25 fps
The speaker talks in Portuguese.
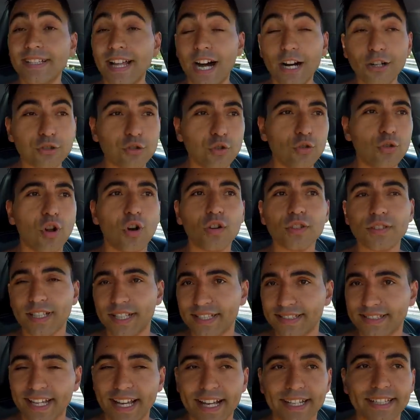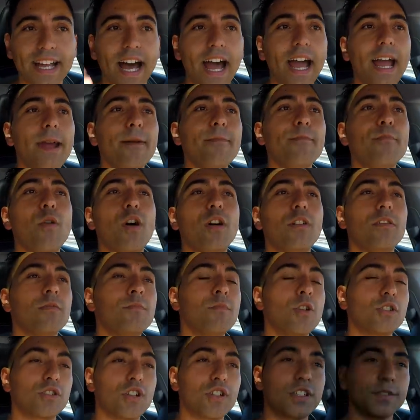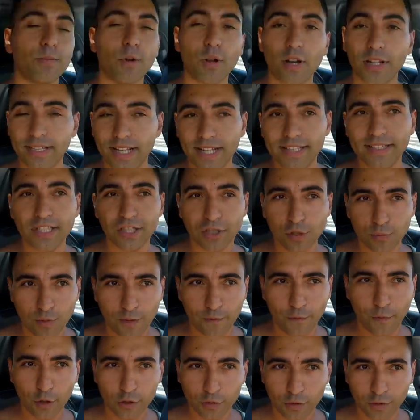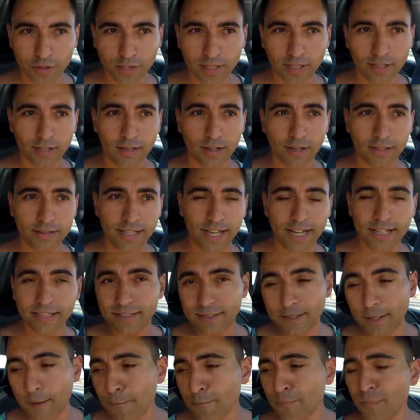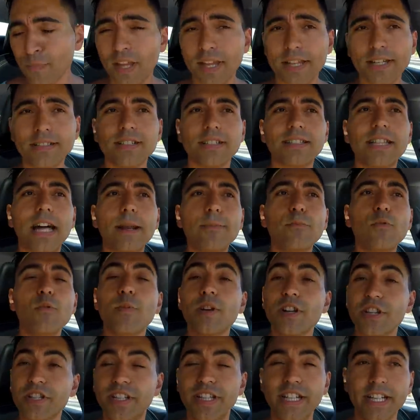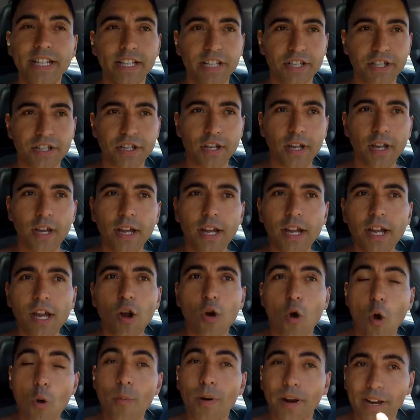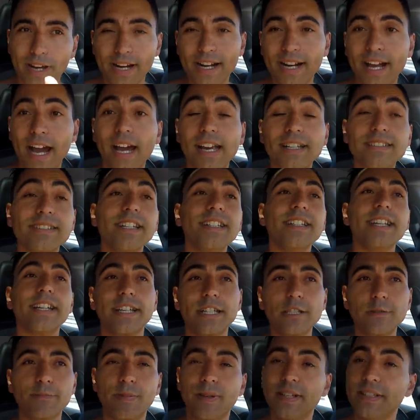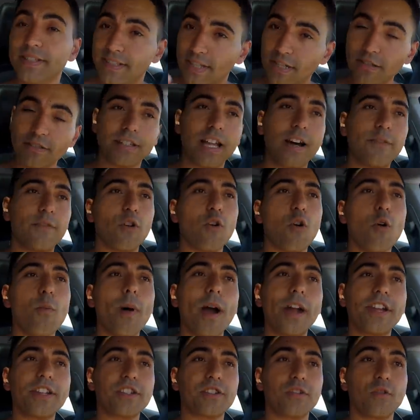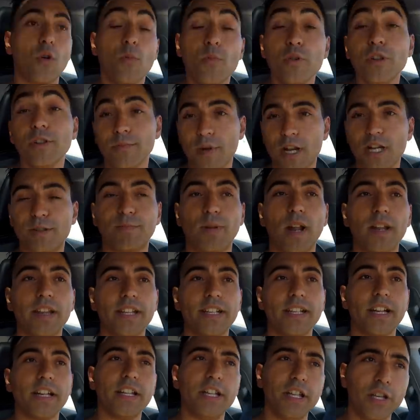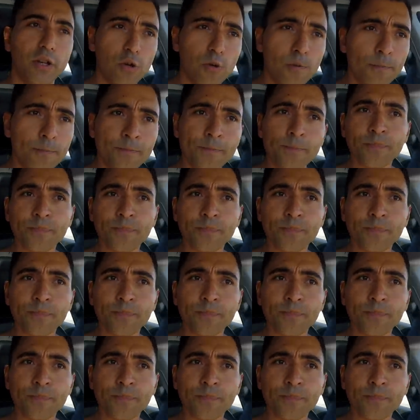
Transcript: Na altura o Zezé da M Motorsport até existe uma foto na net, ele a dar-me umas dicas como arrancar ali naquele piso, que ele estava com, mais, com muito mais prática que eu.